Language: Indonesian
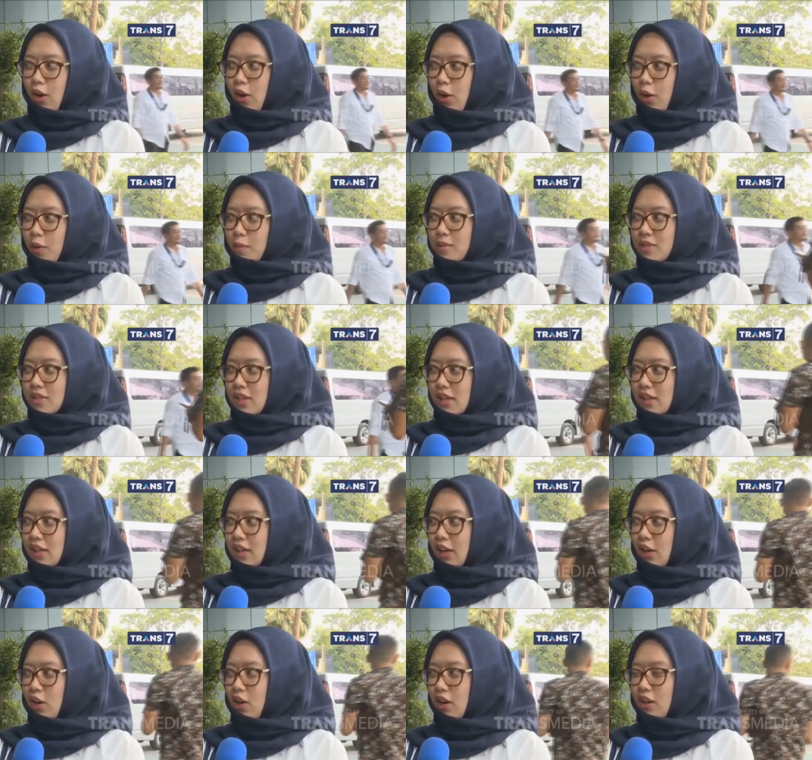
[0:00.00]
ya kalau misalnya
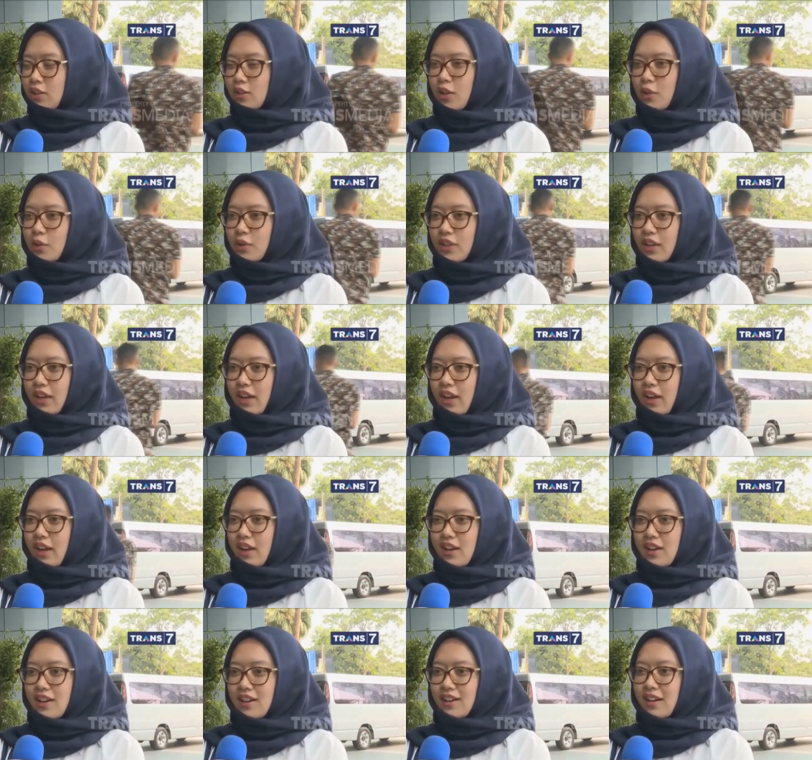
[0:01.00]
denger orang takutnya kayak
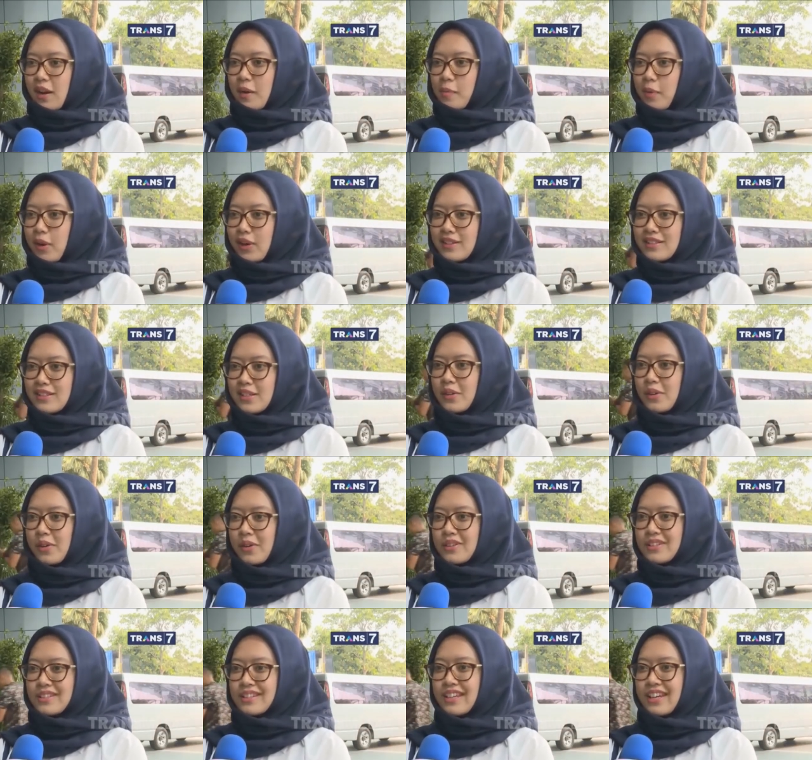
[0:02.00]
ih apaan sih
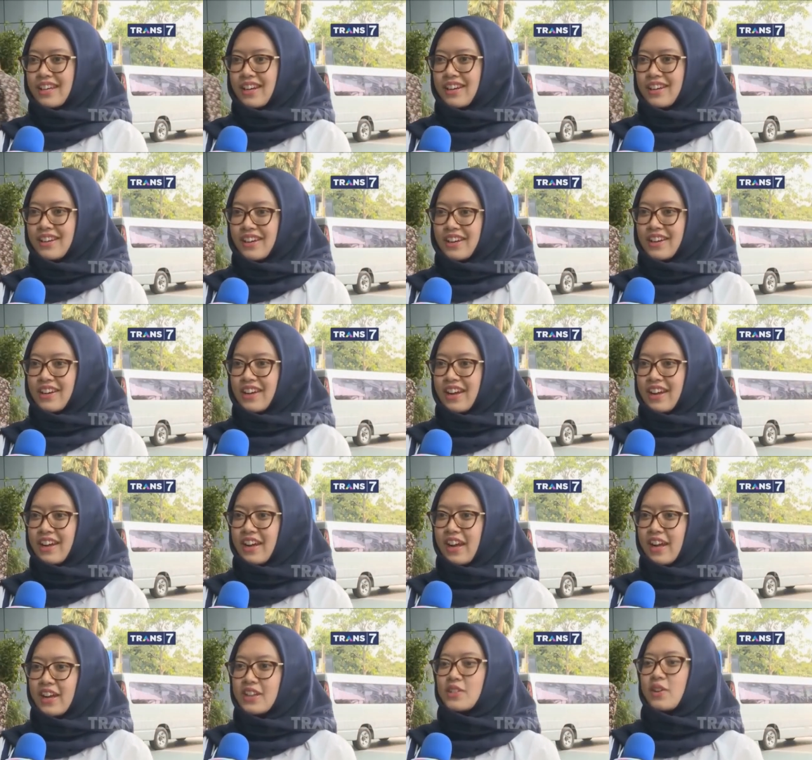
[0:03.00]
kok zikirnya
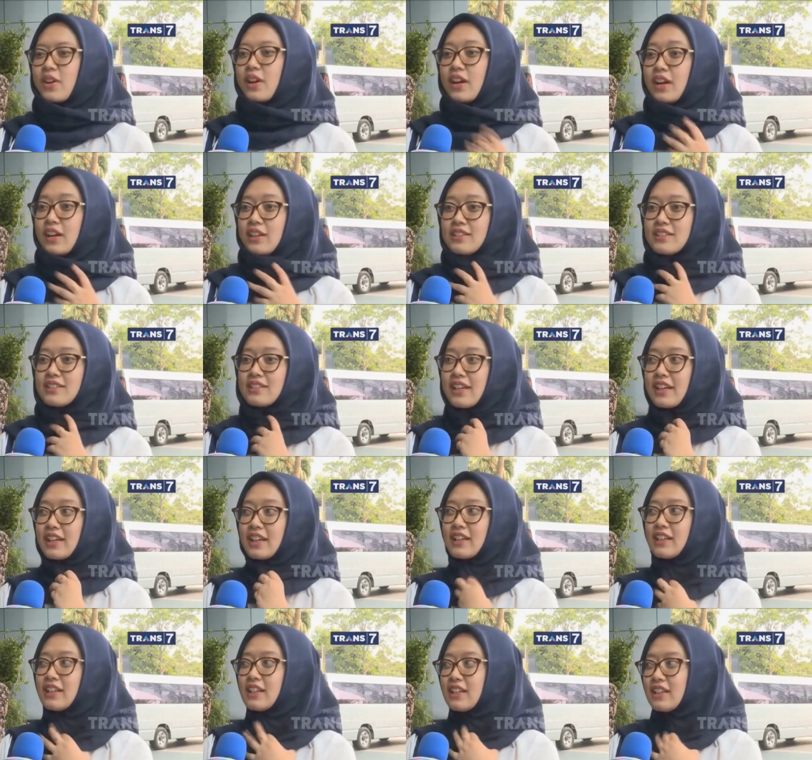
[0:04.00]
digede-gedein soalnya kan zikir
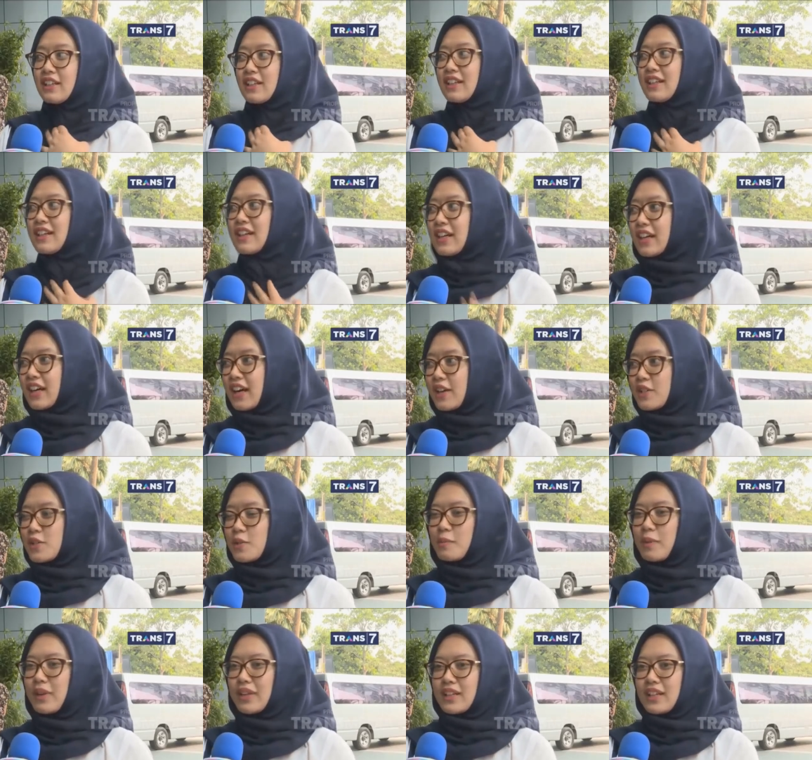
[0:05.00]
kan
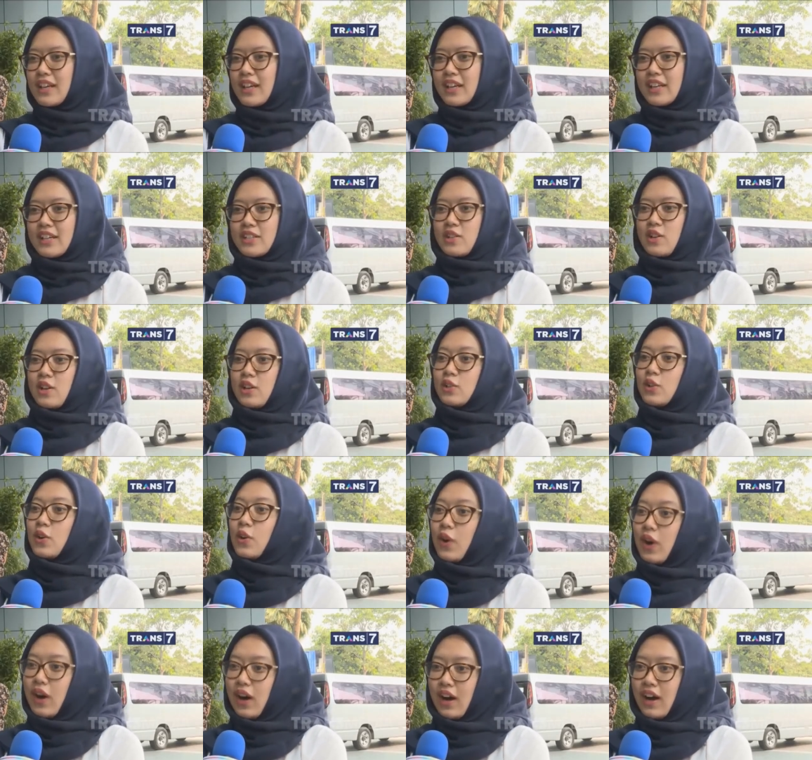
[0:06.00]
nggak cuman lagi sholat
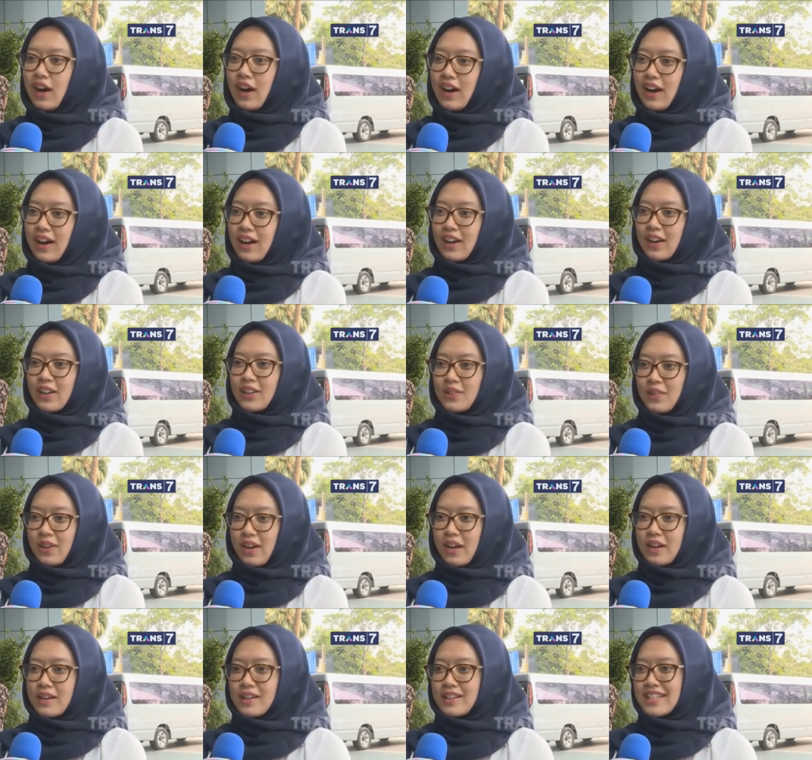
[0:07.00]
doang gitu
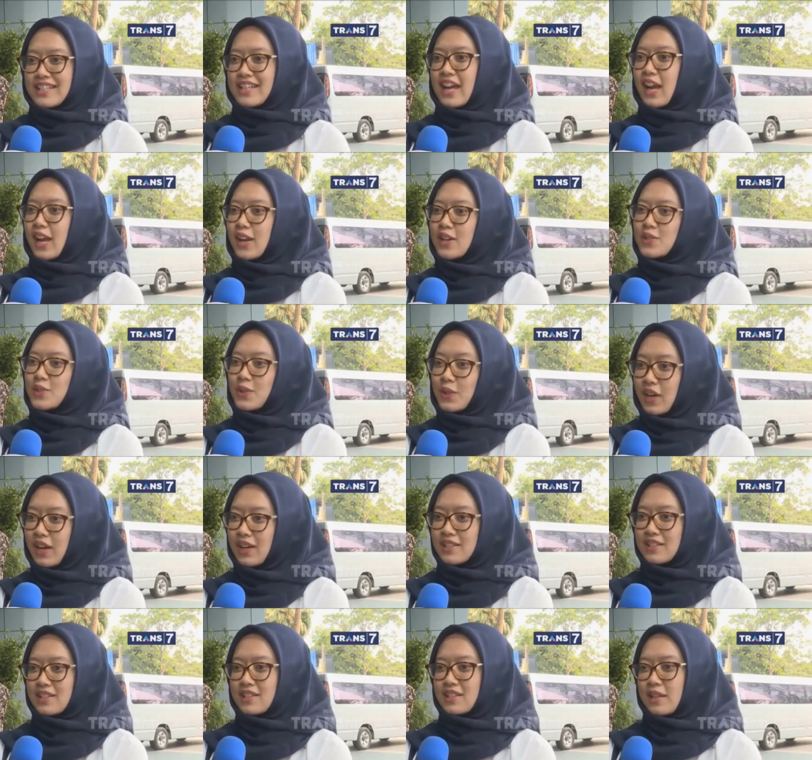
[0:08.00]
kan di jalan
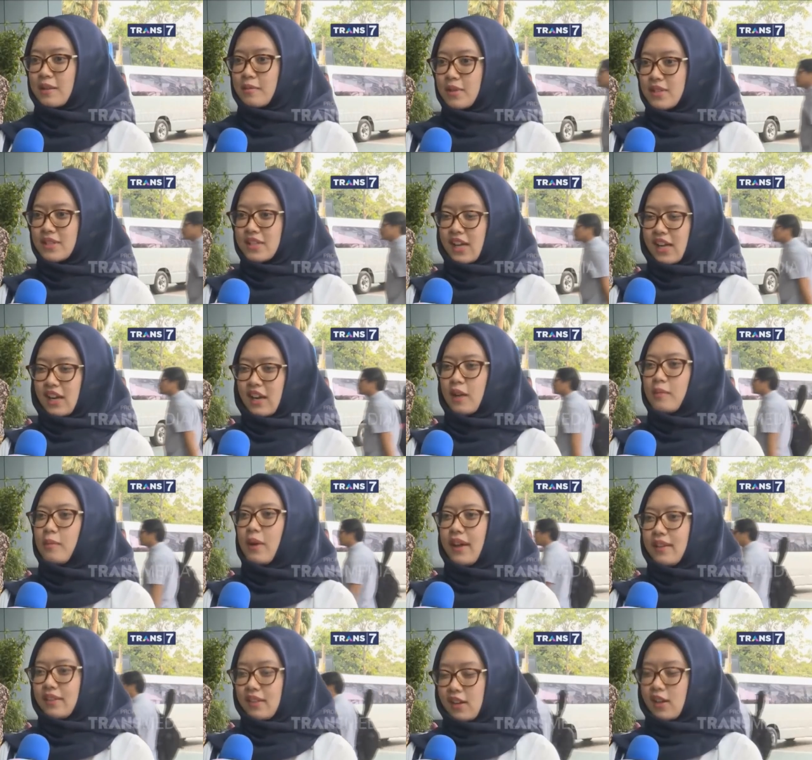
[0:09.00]
juga sambil zikir dalam
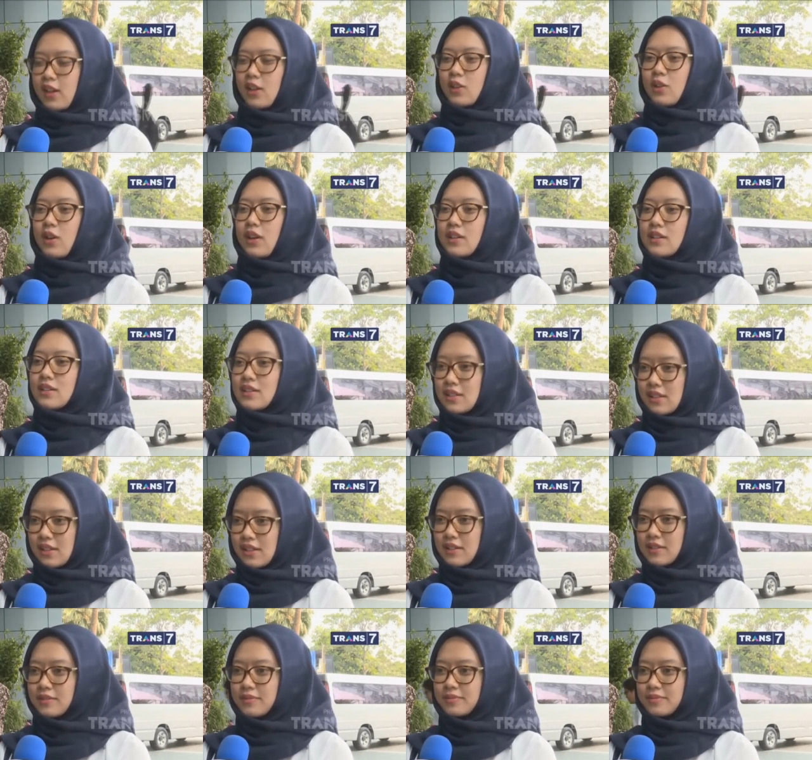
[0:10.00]
hati gitu aja sih